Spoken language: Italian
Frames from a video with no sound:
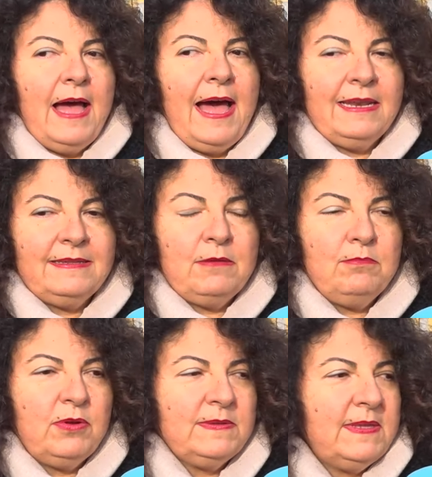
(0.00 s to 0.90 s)
Al
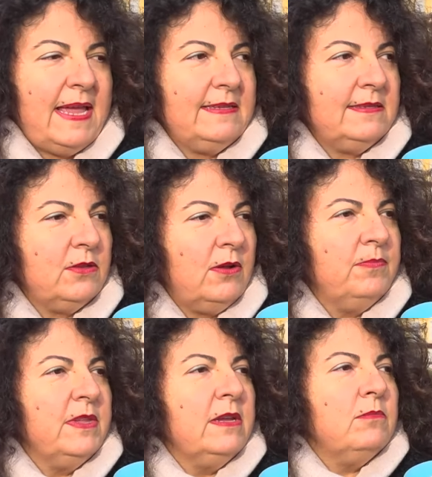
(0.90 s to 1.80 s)
tempo stesso
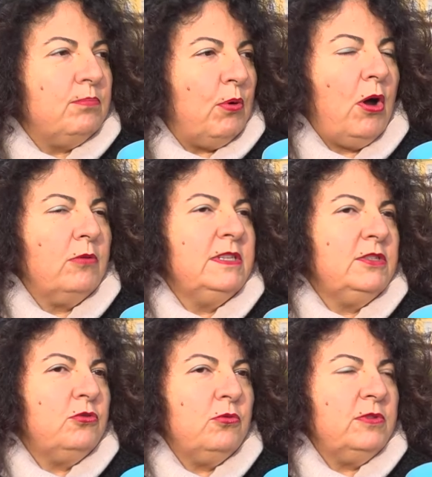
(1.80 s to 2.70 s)
può
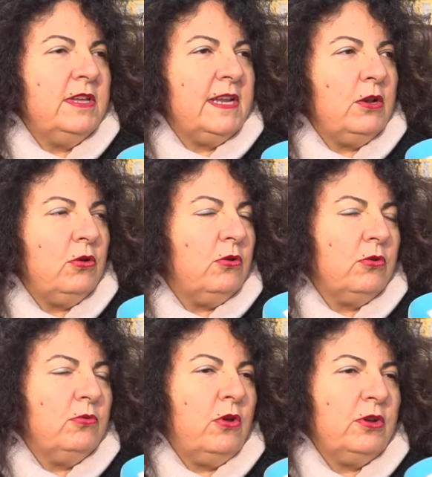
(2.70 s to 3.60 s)
dischiudere
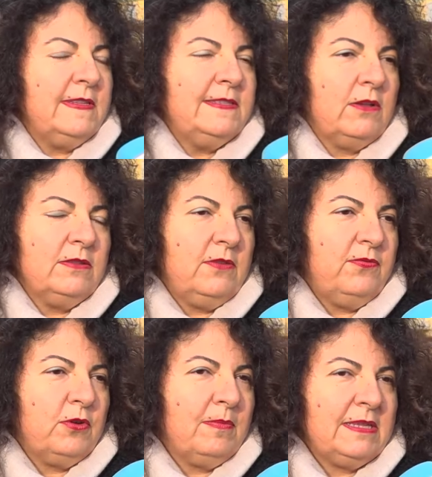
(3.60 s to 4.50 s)
loro un orizzonte
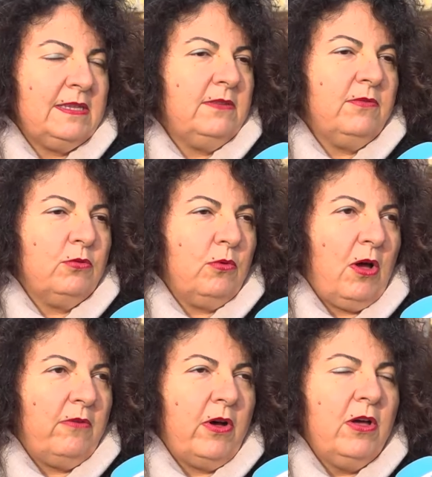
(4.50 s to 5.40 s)
formativo
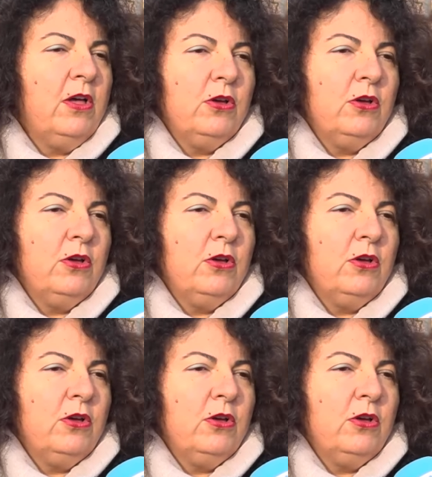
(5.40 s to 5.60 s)
nuovo,